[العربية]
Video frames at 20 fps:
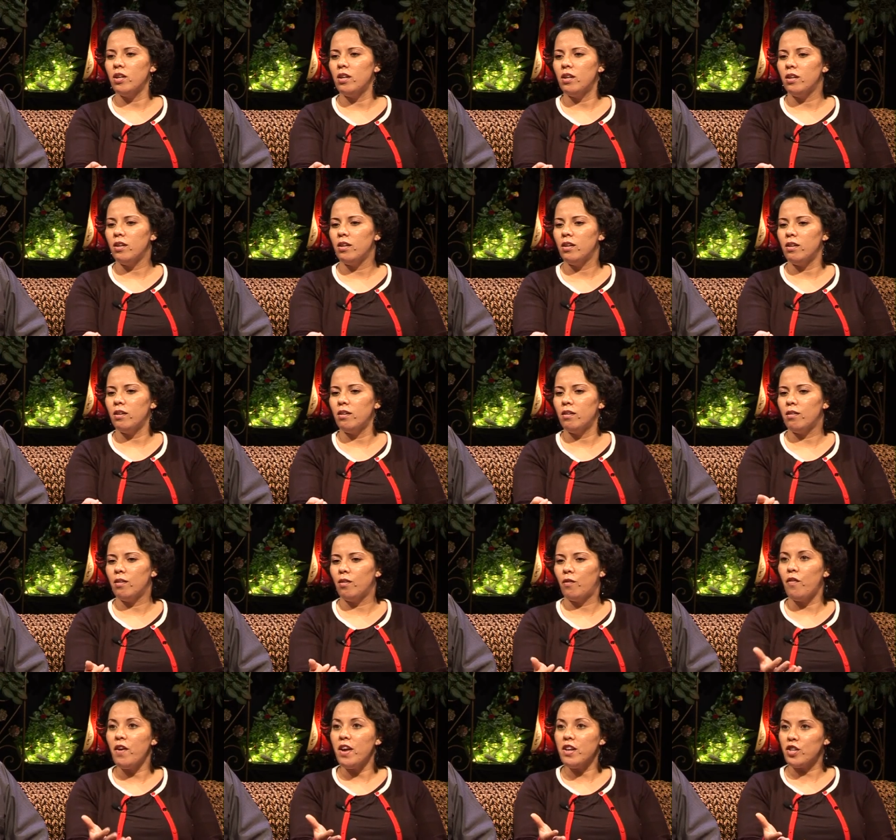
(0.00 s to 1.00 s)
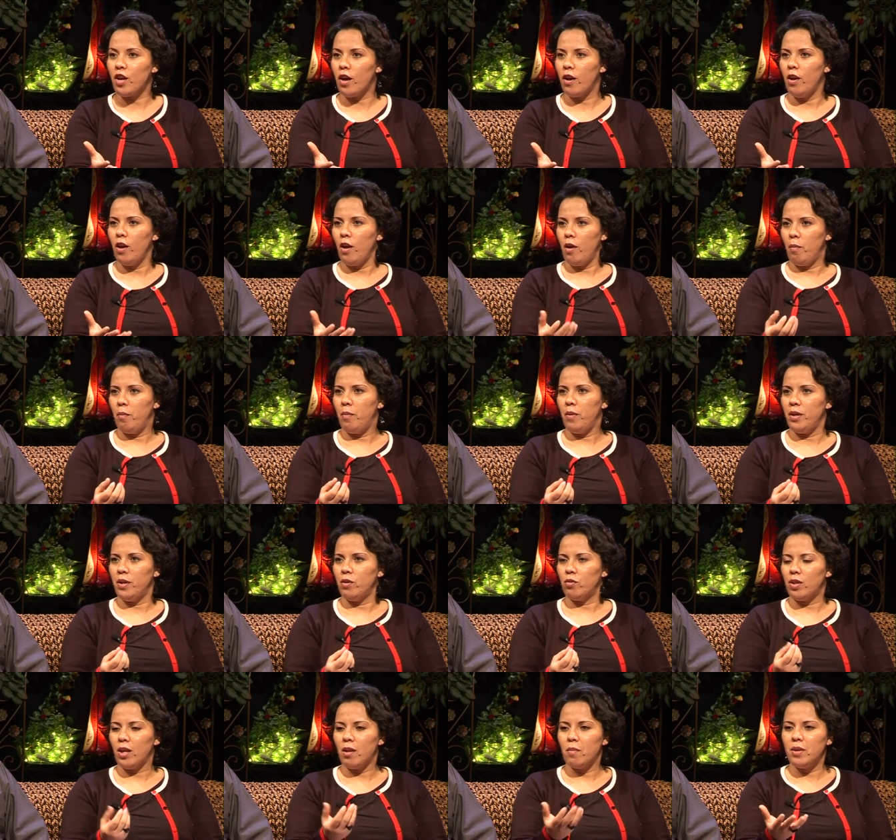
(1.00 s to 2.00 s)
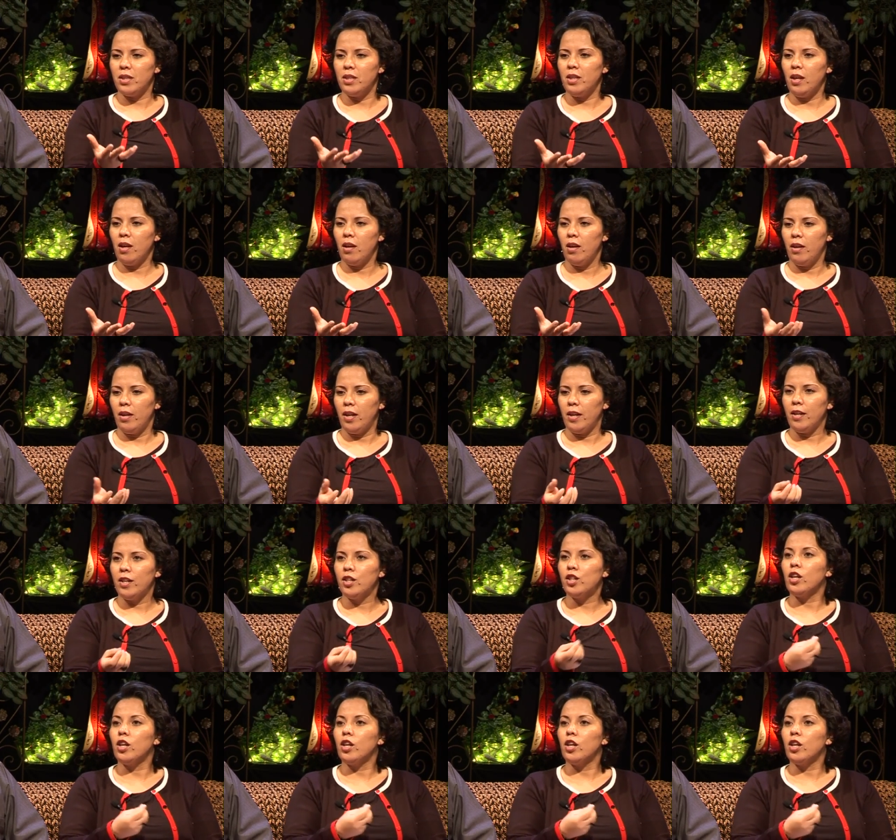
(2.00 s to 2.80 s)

آه، تفاجأ بانه سيد المسيح يعني